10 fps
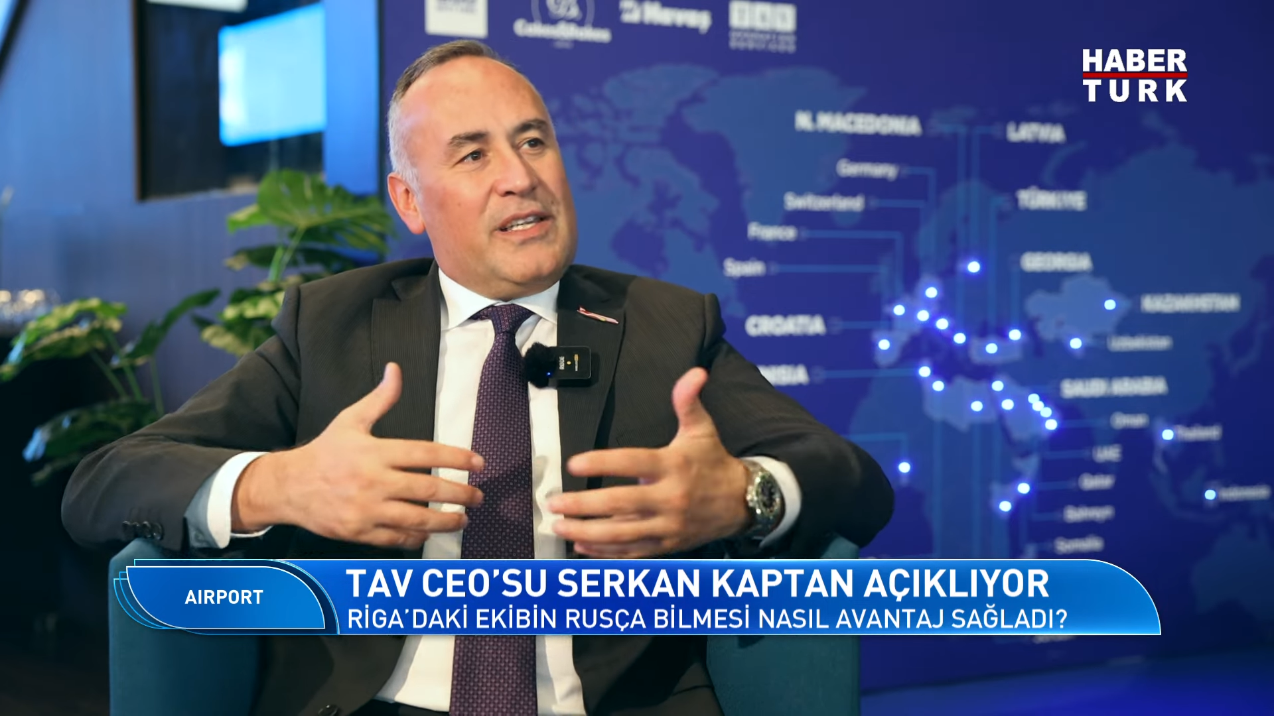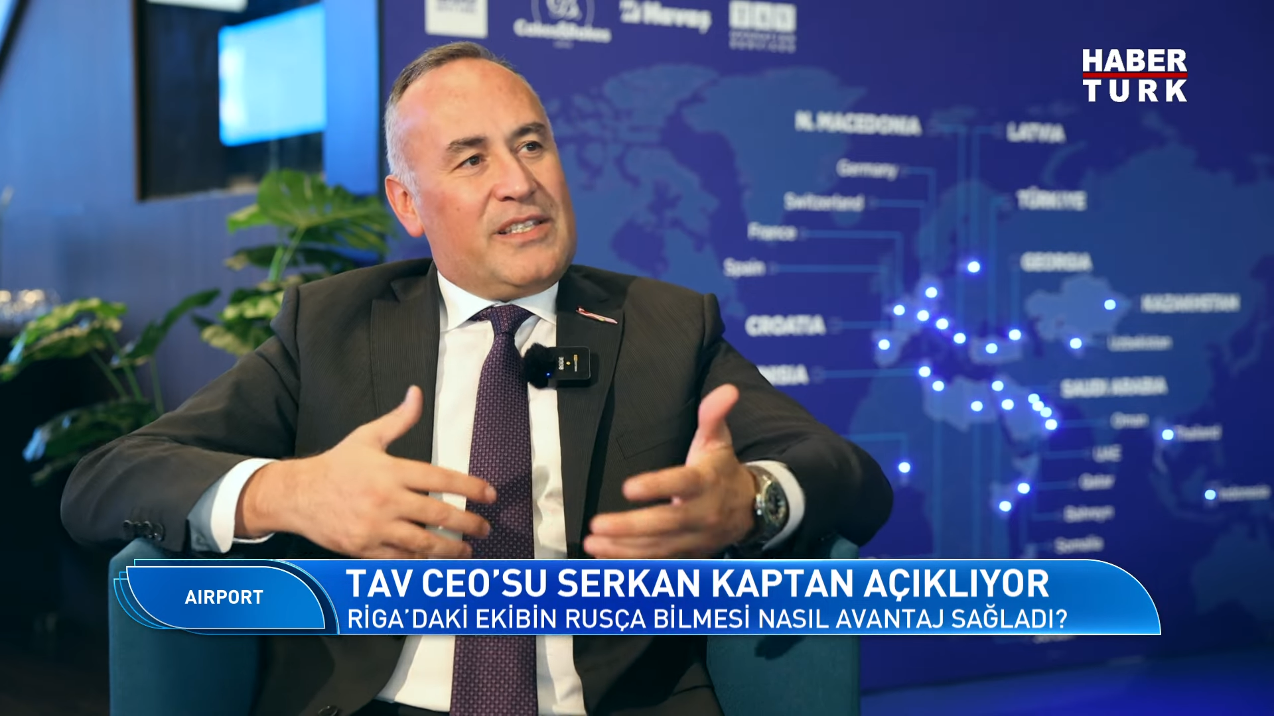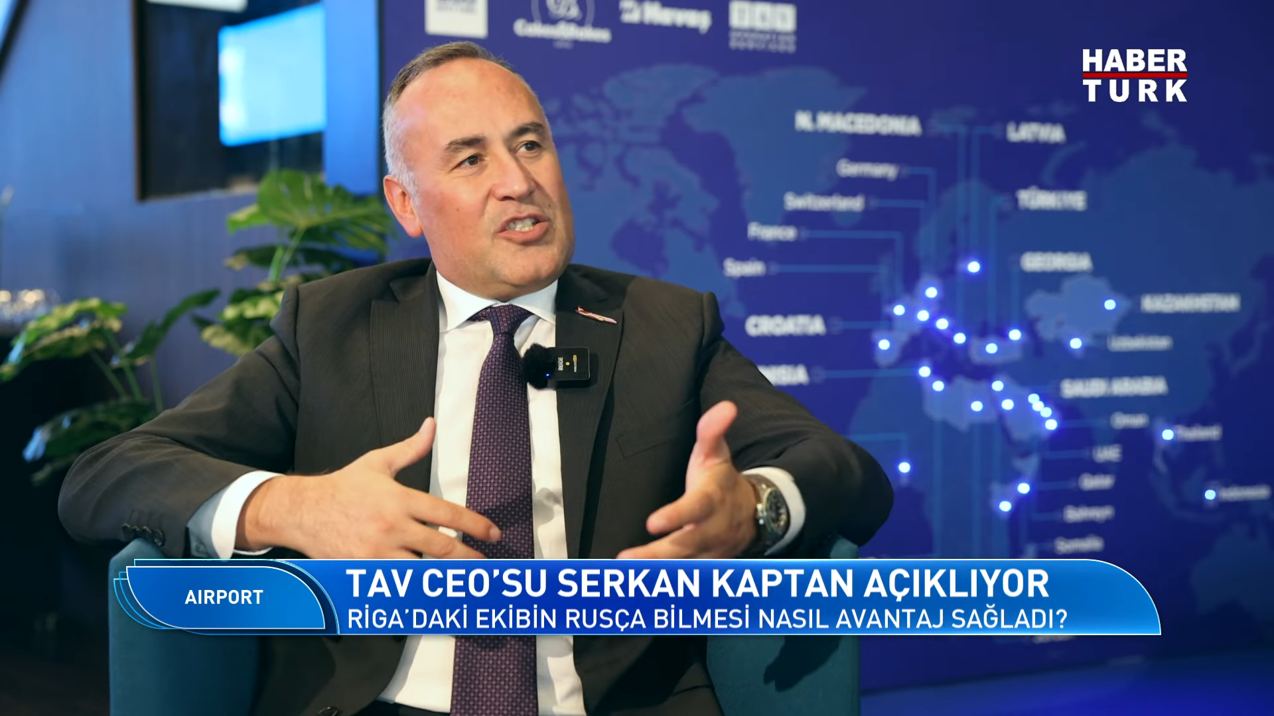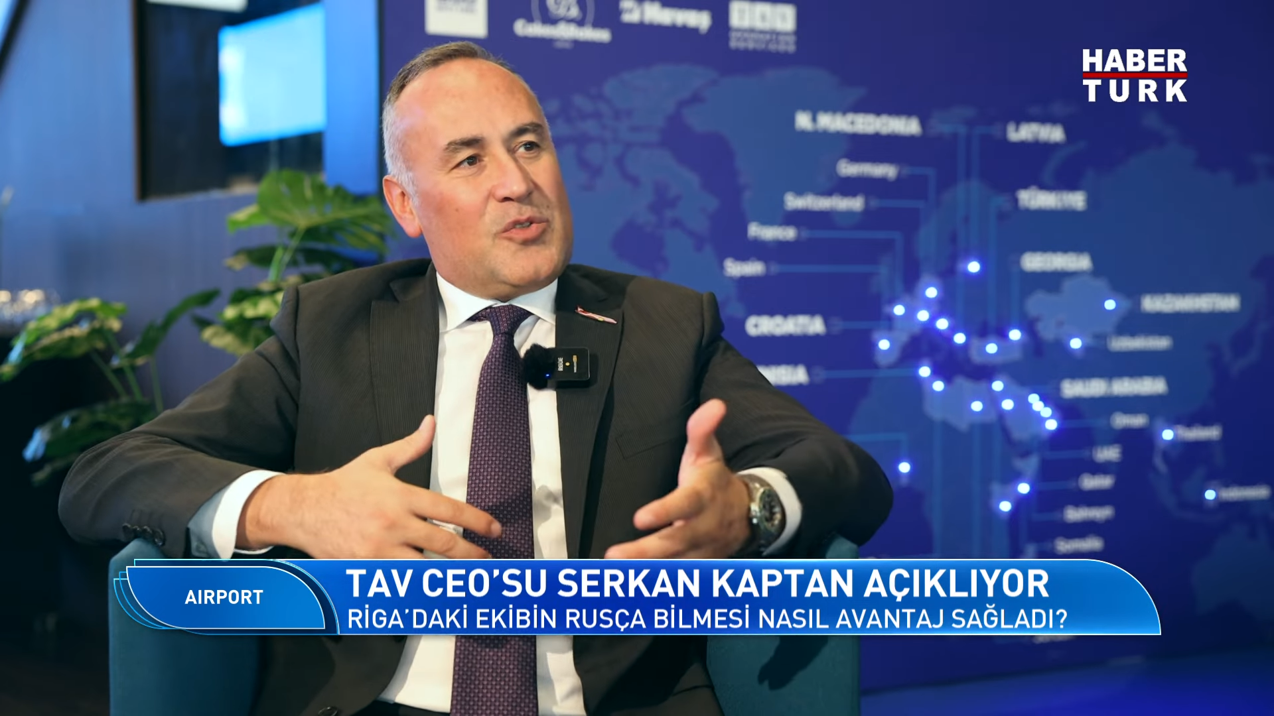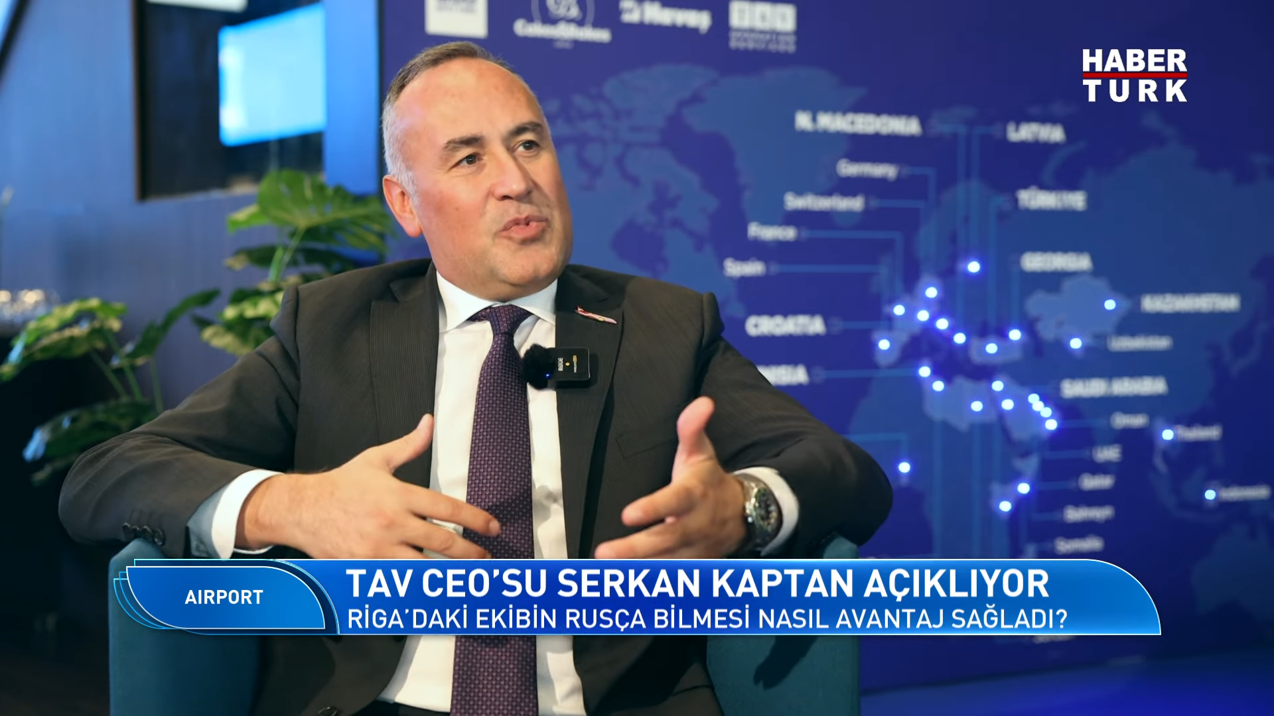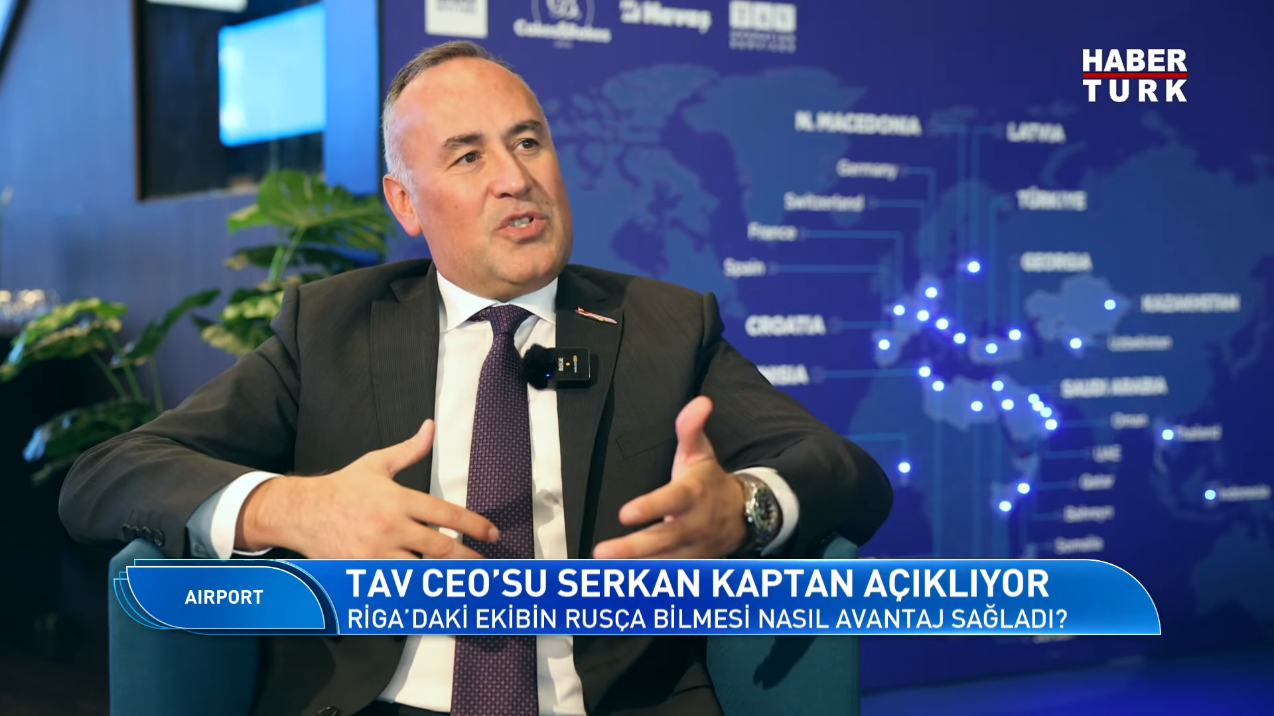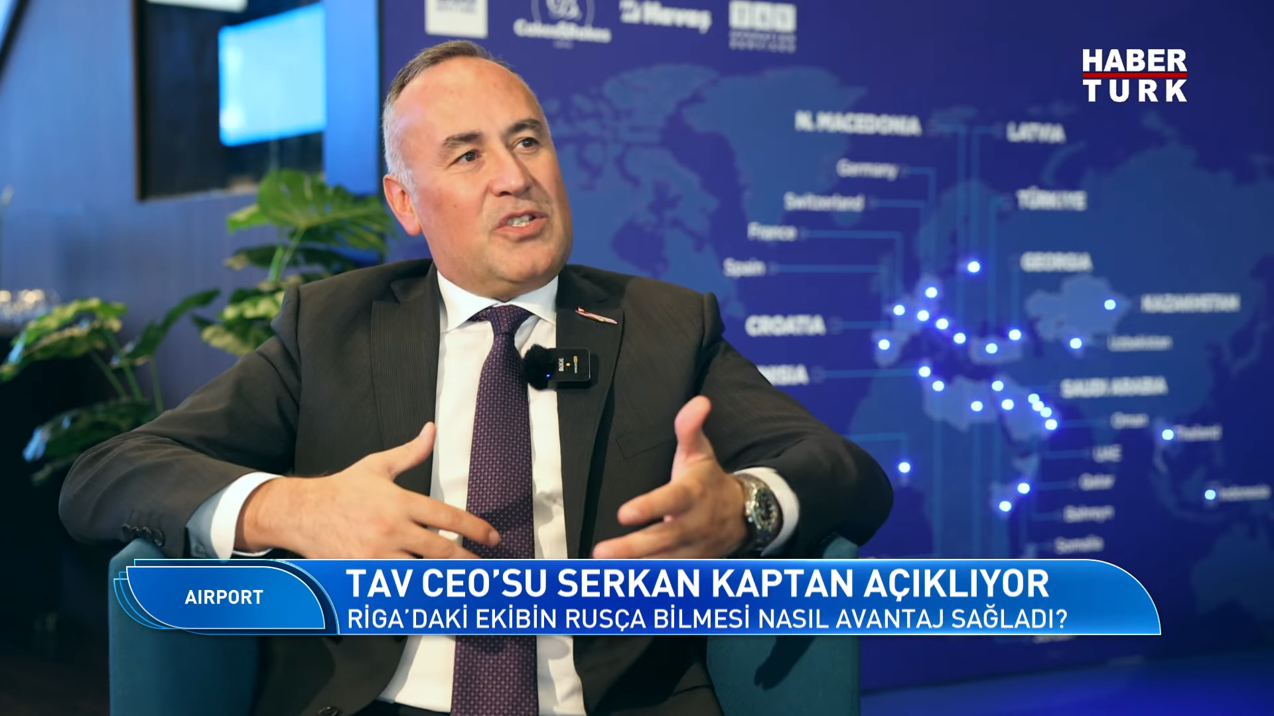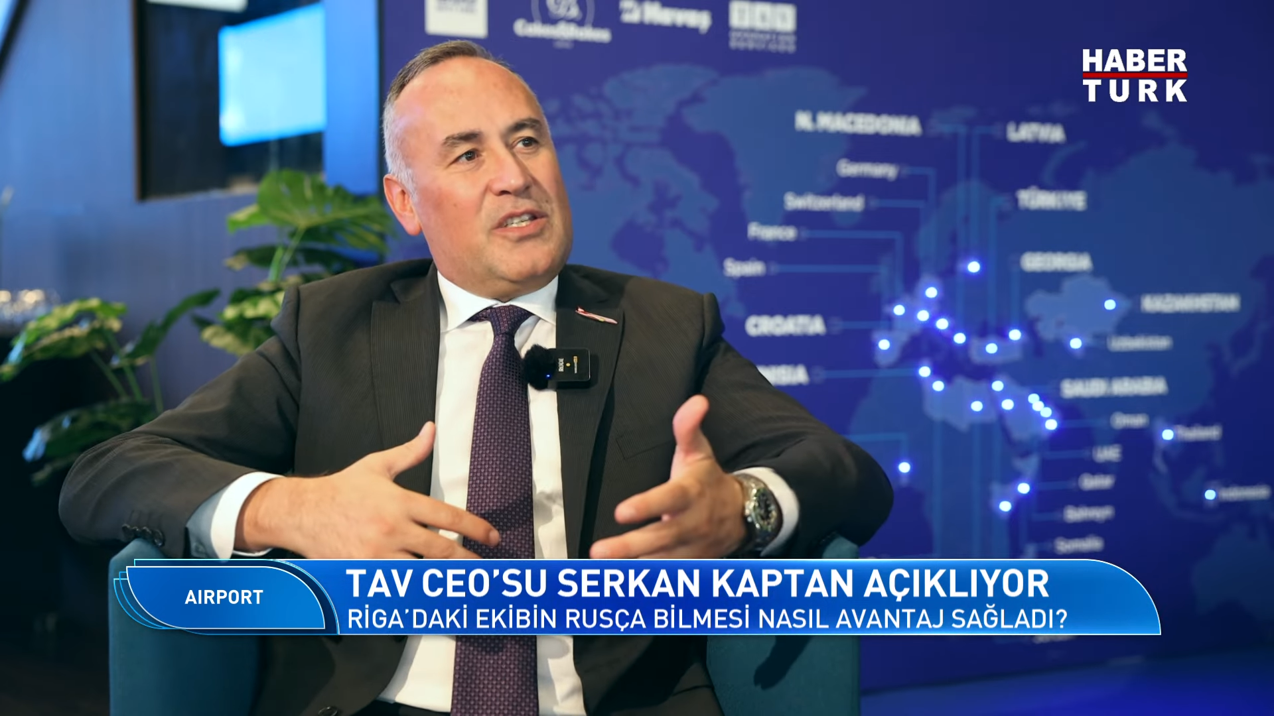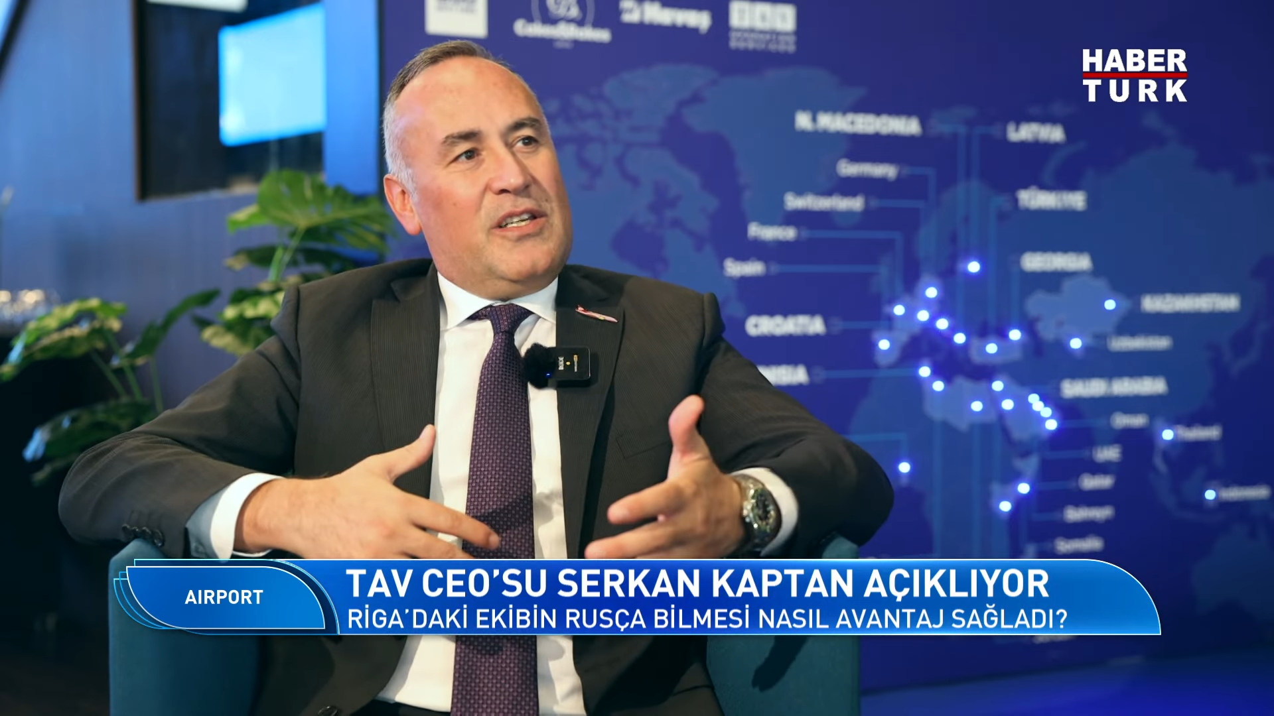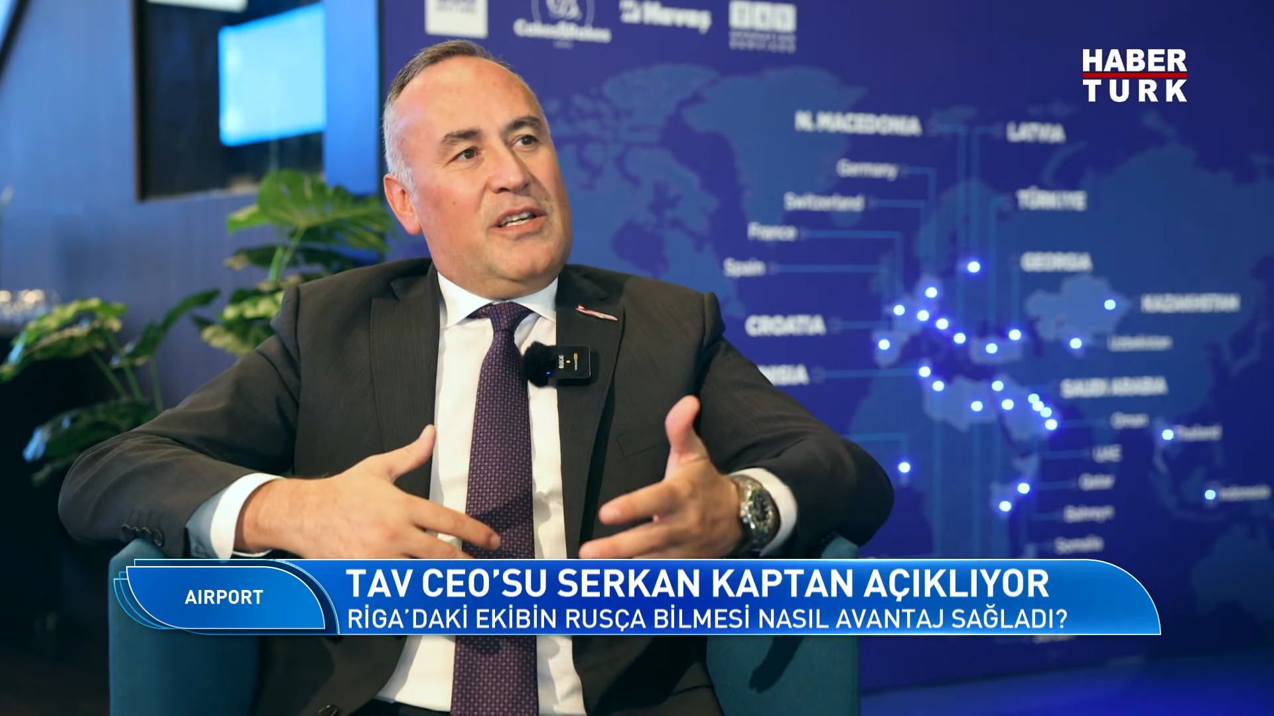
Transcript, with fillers: yetişmiş